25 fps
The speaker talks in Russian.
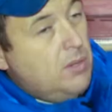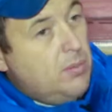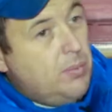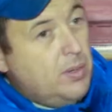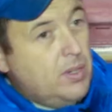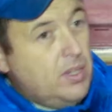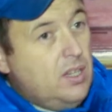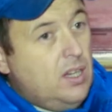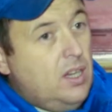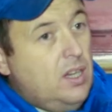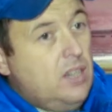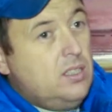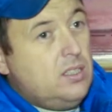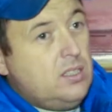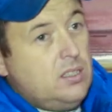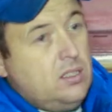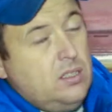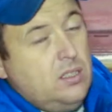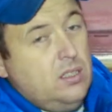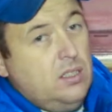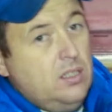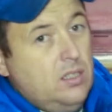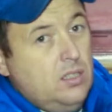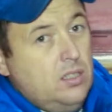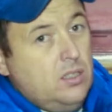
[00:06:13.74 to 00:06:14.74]
Мы
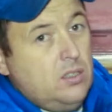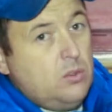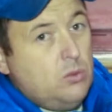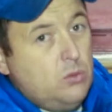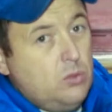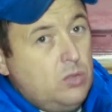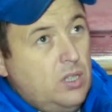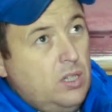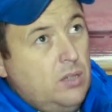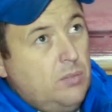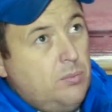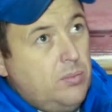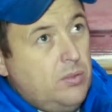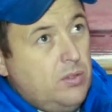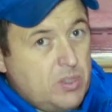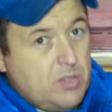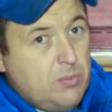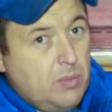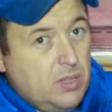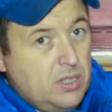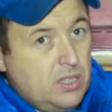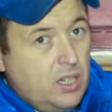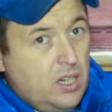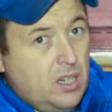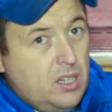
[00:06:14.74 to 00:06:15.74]
поднялись изнутри
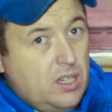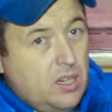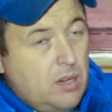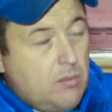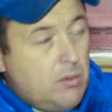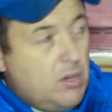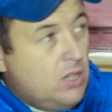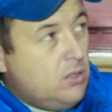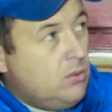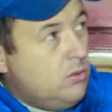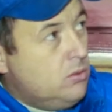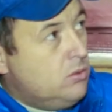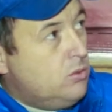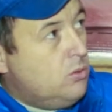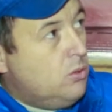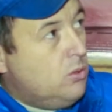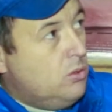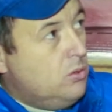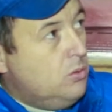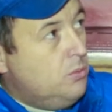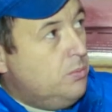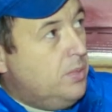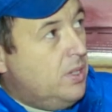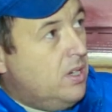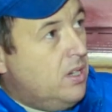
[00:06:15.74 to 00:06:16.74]
посмотреть обратную
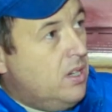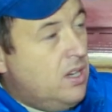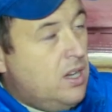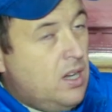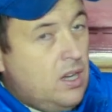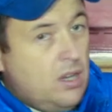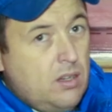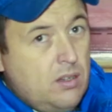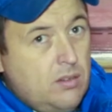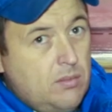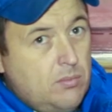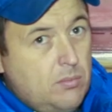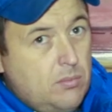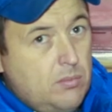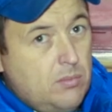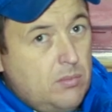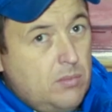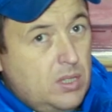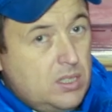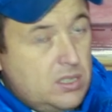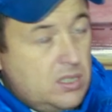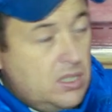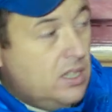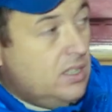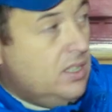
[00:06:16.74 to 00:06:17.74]
сторону пирога
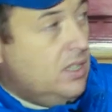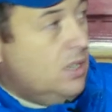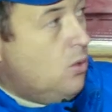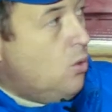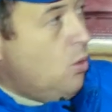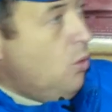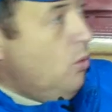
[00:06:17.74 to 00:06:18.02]
мансардной